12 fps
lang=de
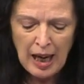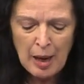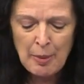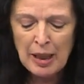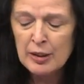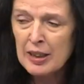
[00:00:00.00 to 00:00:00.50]

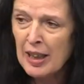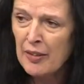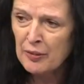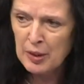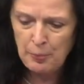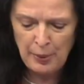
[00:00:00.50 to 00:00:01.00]
Aber auch die
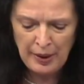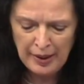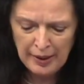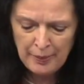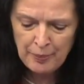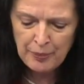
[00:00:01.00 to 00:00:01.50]

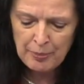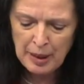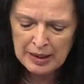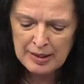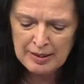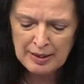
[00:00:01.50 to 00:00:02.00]
FDP
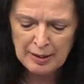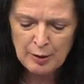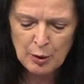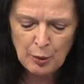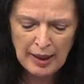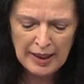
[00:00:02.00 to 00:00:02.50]
macht es sich
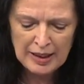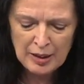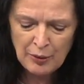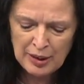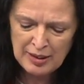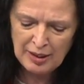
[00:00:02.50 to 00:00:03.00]
zu
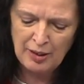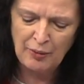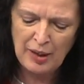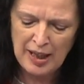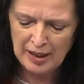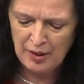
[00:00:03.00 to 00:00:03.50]
leicht, wenn sie die
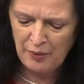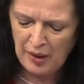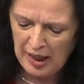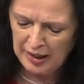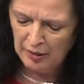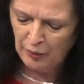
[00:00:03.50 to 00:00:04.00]
Frage der
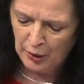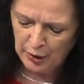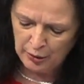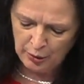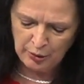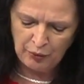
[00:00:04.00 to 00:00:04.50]

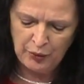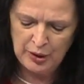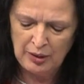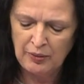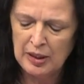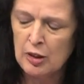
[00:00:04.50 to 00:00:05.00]
Verantwortung für
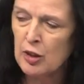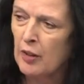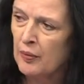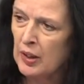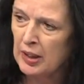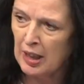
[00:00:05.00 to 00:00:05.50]
die
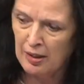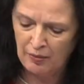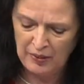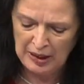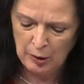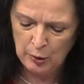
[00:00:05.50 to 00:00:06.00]
wirtschaftliche
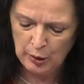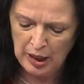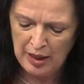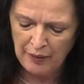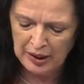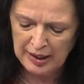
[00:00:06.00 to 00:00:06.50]
Entwicklung
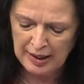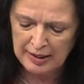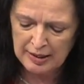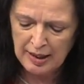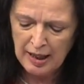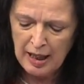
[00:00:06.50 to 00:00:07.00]

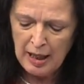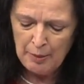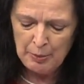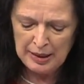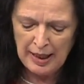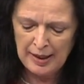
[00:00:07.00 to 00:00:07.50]
Afrikas
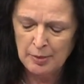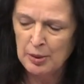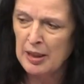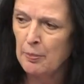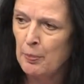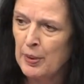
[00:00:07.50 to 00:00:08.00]
mit einem
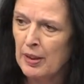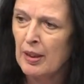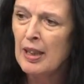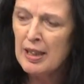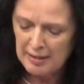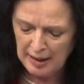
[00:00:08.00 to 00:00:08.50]
simplen
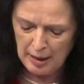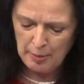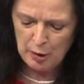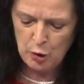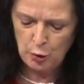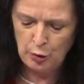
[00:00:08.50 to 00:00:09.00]

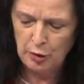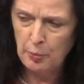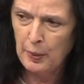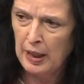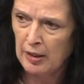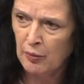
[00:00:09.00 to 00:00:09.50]
Selberschuld
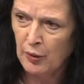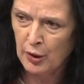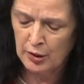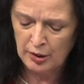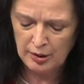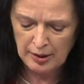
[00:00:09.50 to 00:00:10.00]

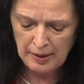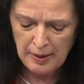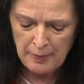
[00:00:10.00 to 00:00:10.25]
beantwortet.